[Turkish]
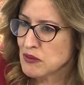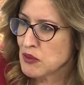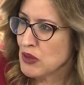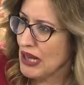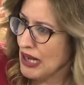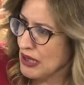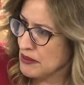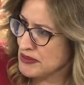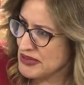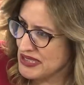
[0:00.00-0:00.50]

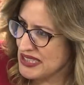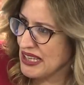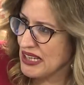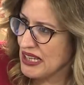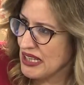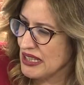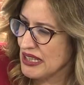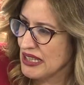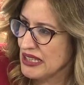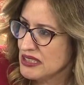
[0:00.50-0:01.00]
Böyle
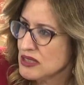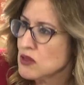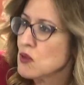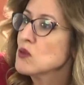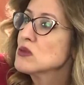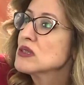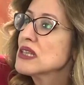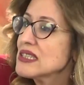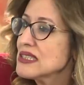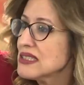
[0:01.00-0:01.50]
apseli. İşte
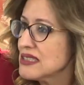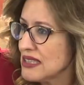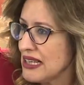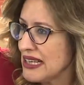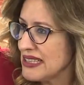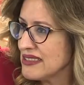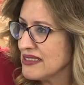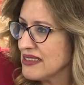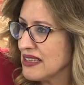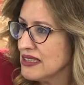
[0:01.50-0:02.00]
onların
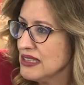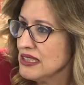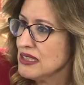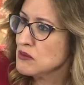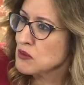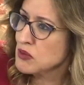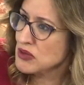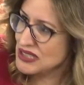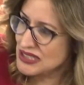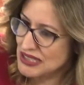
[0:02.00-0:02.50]

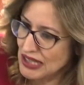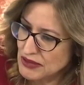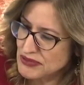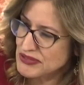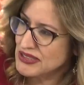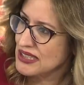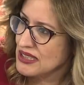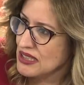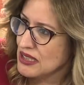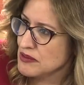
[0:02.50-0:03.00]
etkeni bu
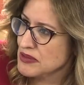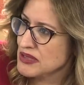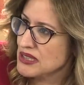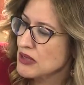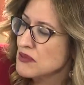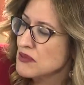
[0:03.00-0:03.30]
staf dediğim,